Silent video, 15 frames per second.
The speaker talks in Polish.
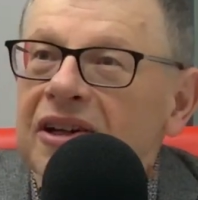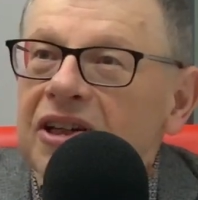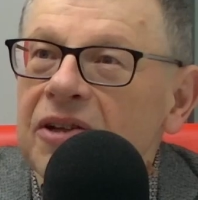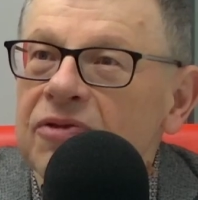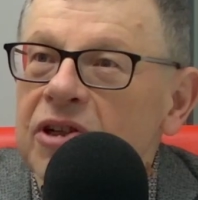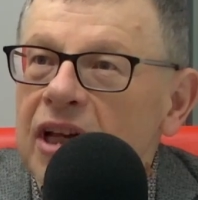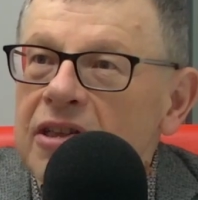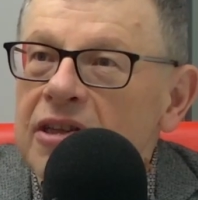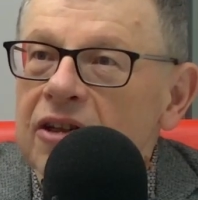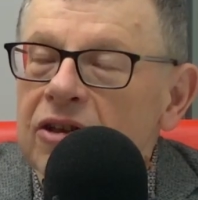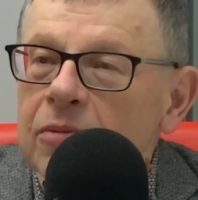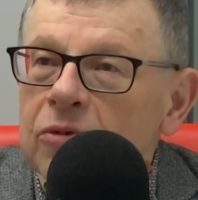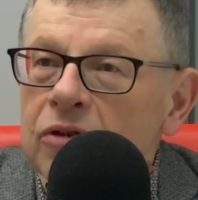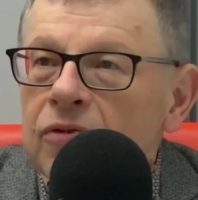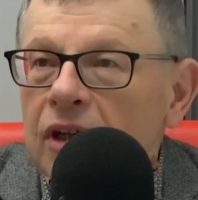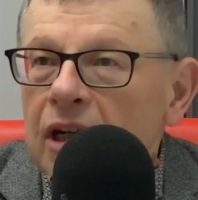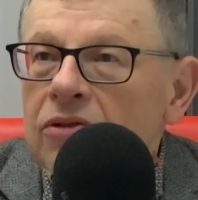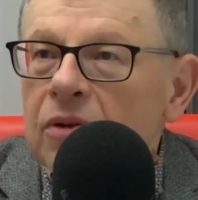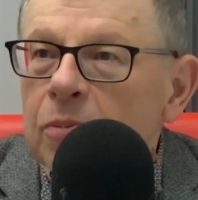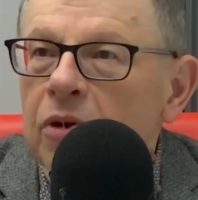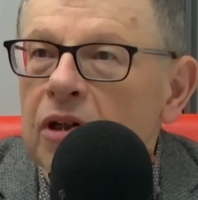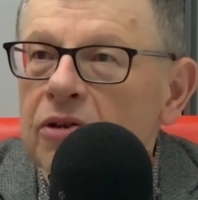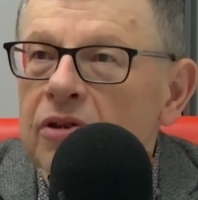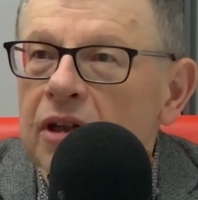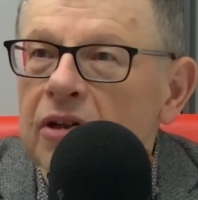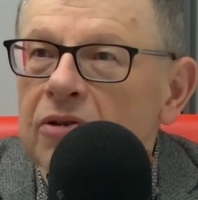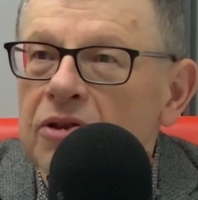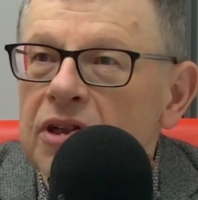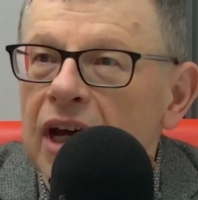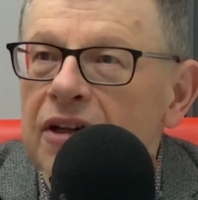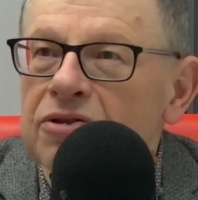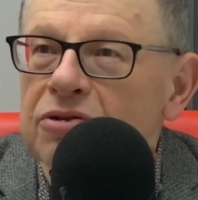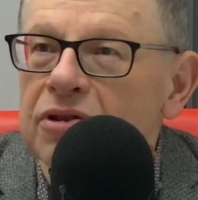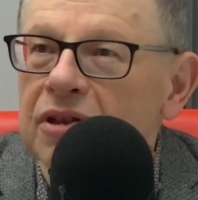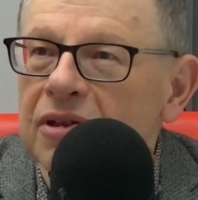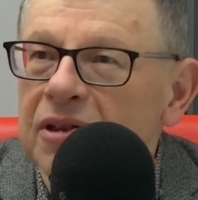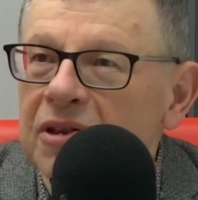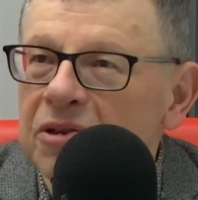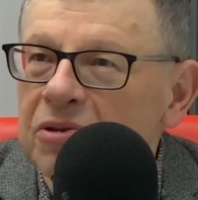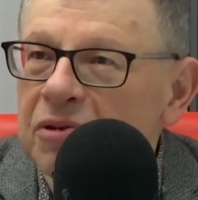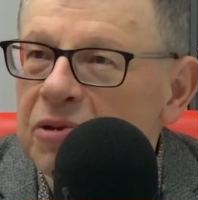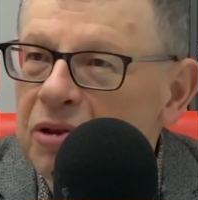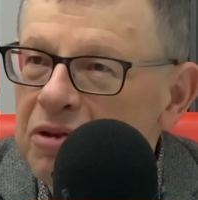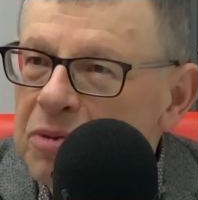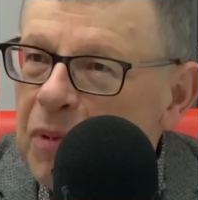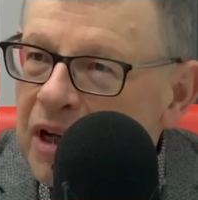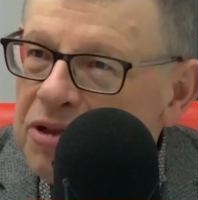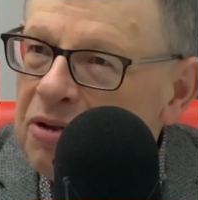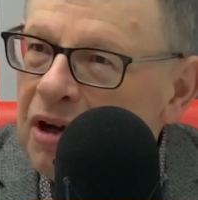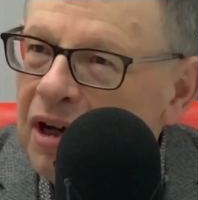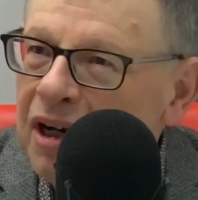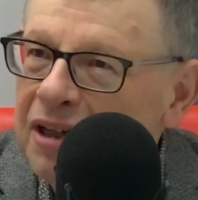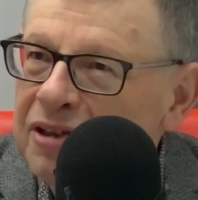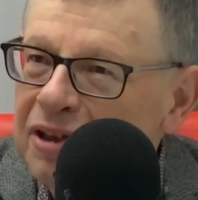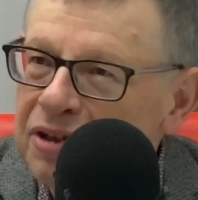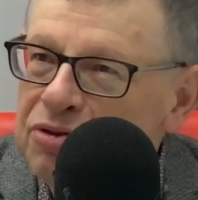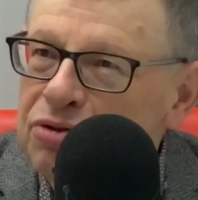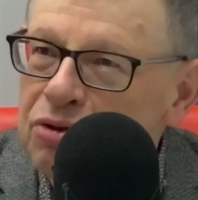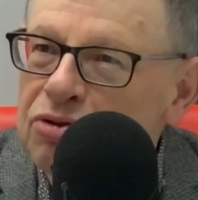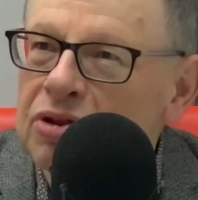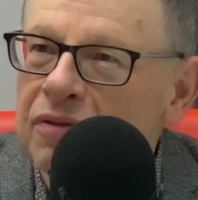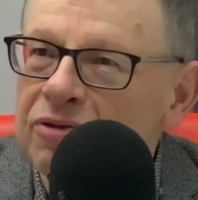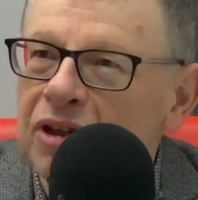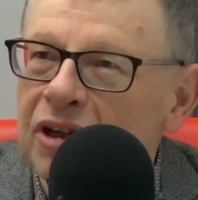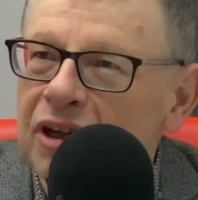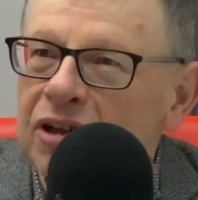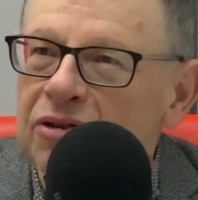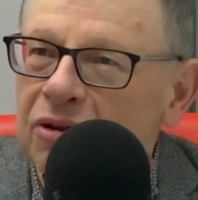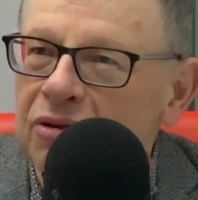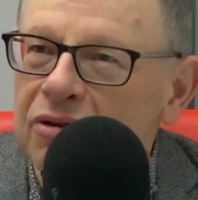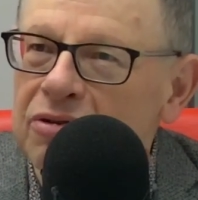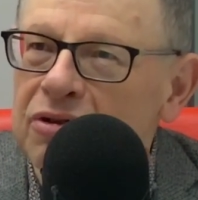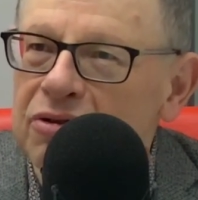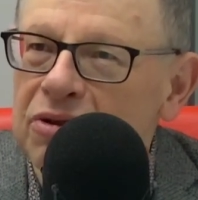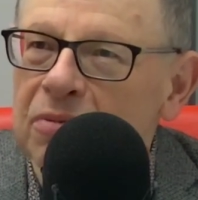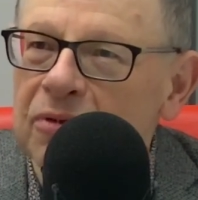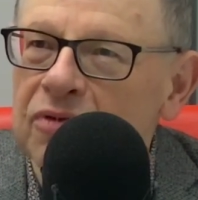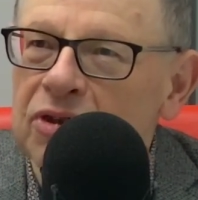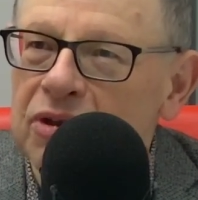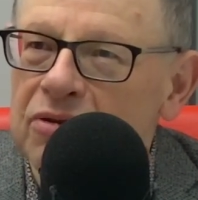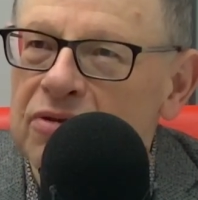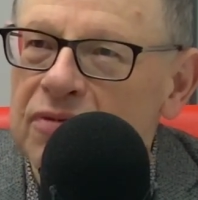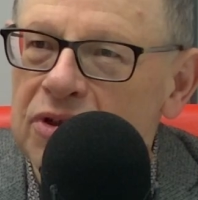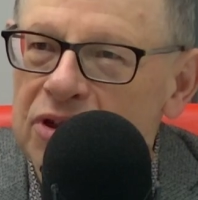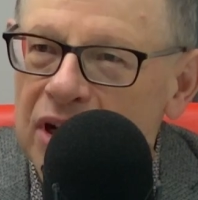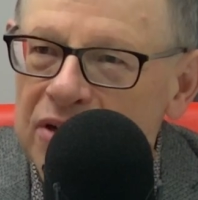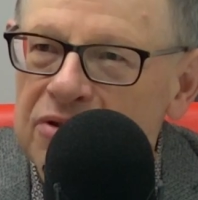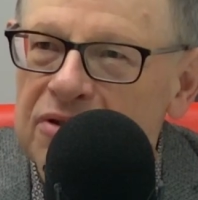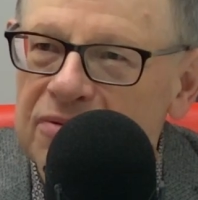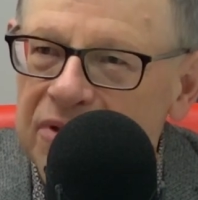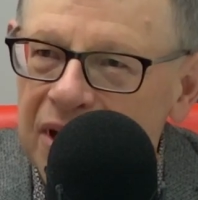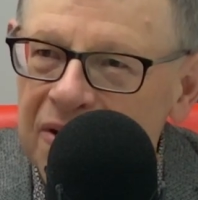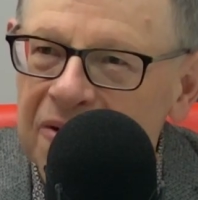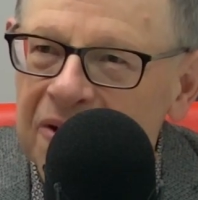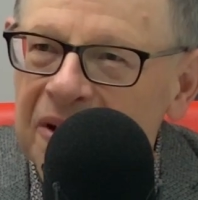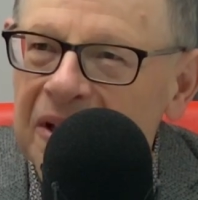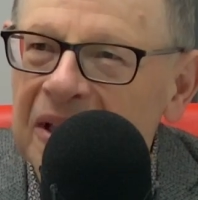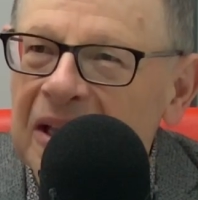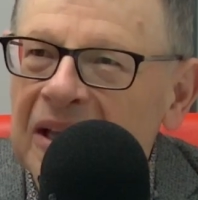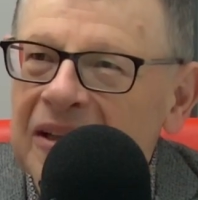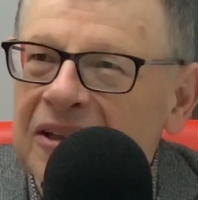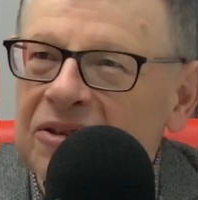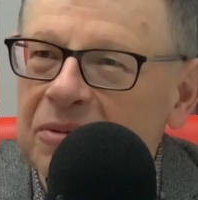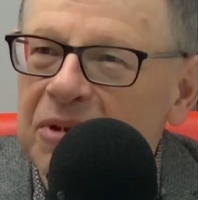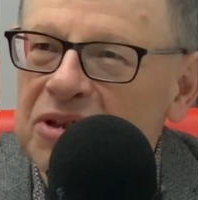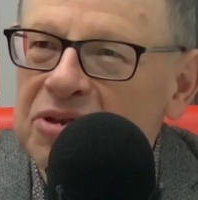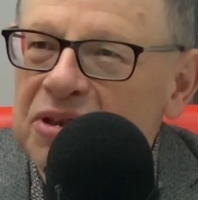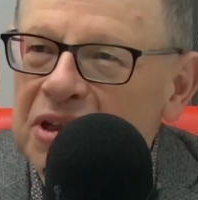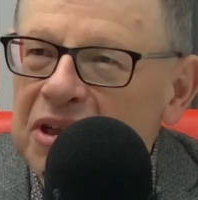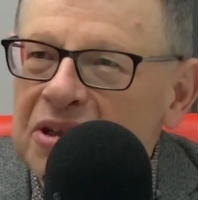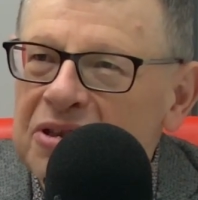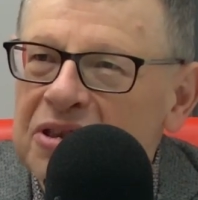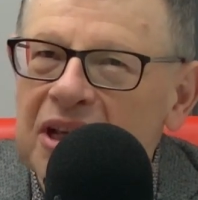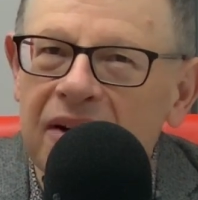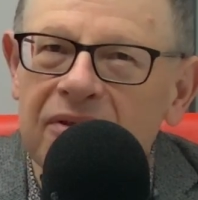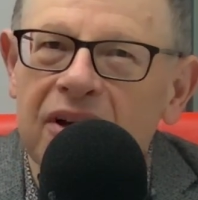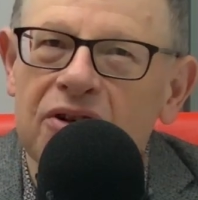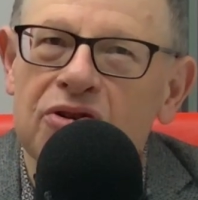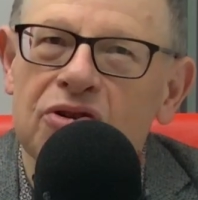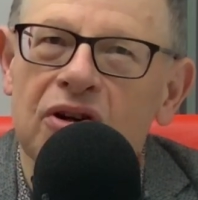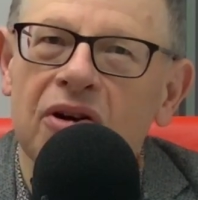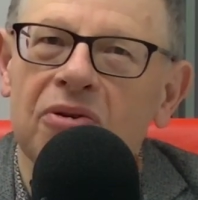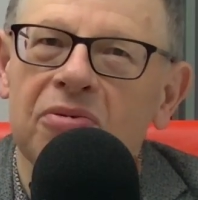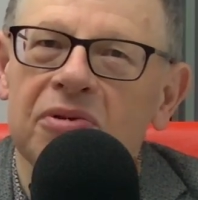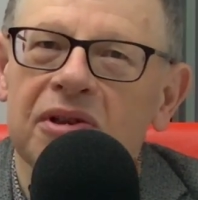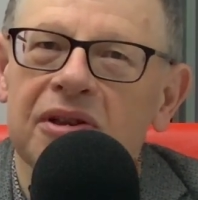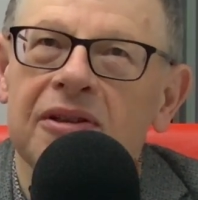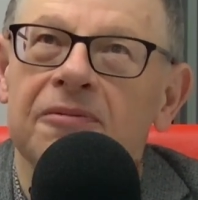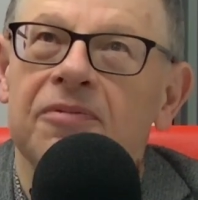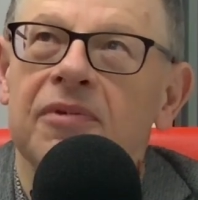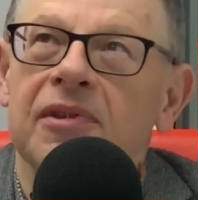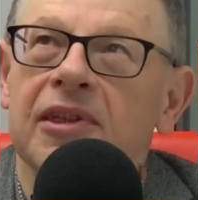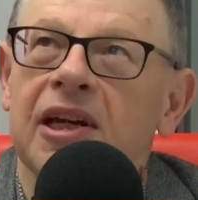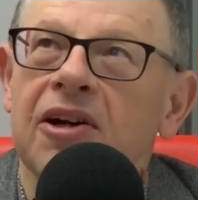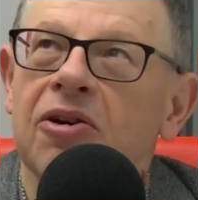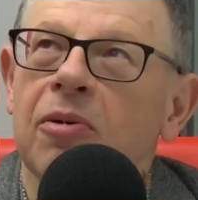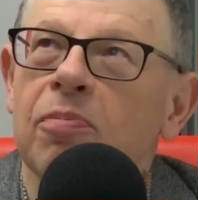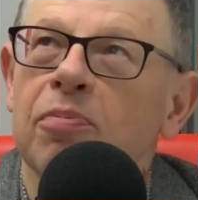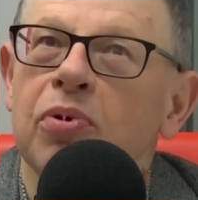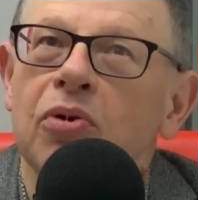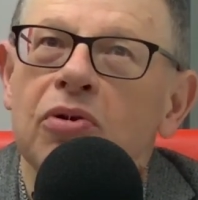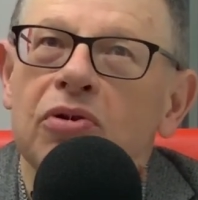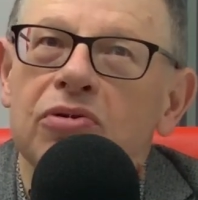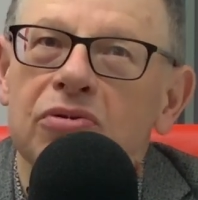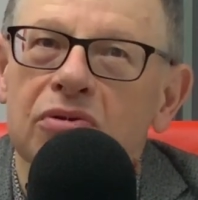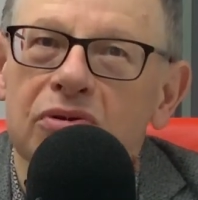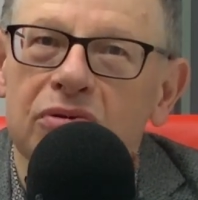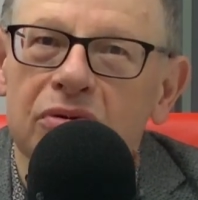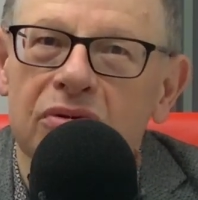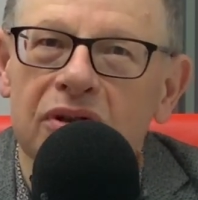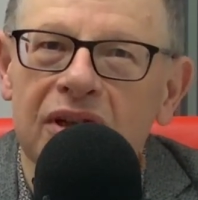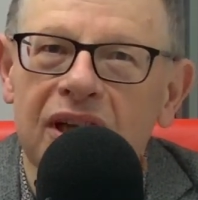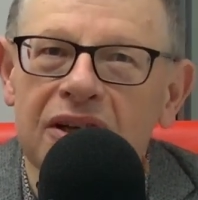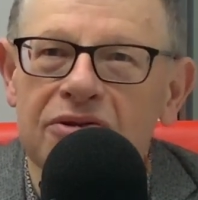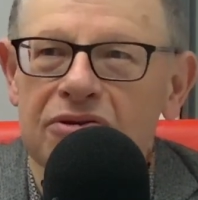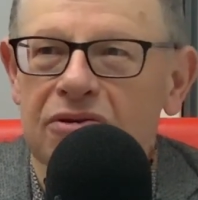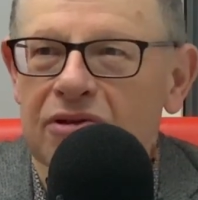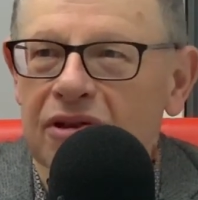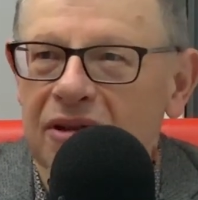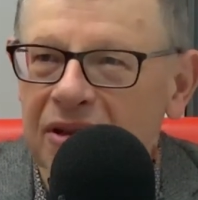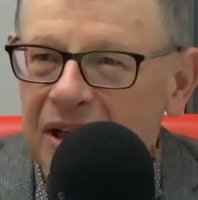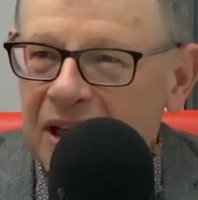I w ślad za tym otwiera to pole do negocjacji. I to jest bardzo charakterystyczne w tej retoryce, że mówi się o zwycięstwie, natomiast nie stawia się e, tego punktu, który jest e,